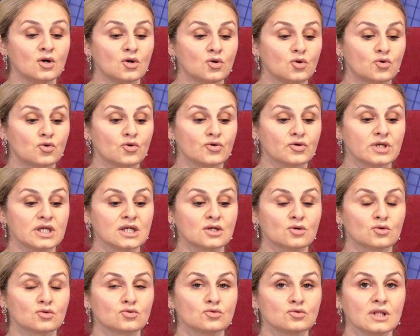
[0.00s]

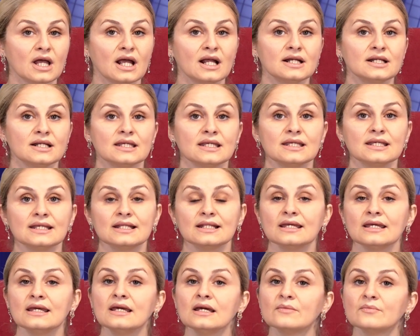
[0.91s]
hukuki konularla
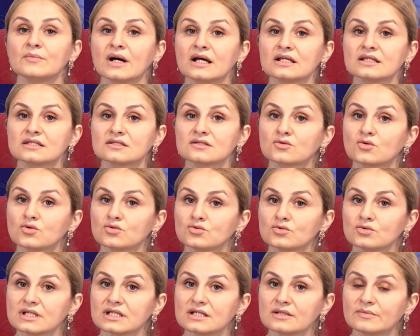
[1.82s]
ilgili bazı
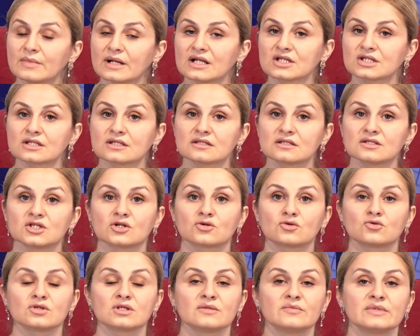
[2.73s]
konuları
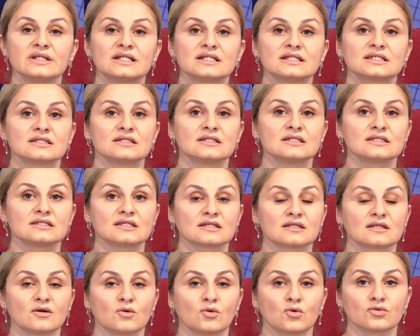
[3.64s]
başlatacak olabilirsiniz
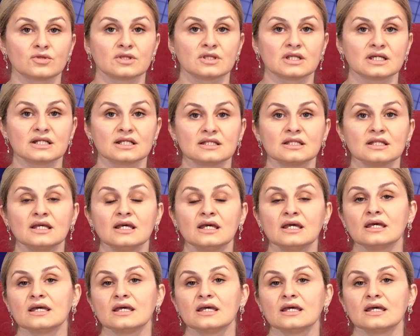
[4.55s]
ya da onları kanunların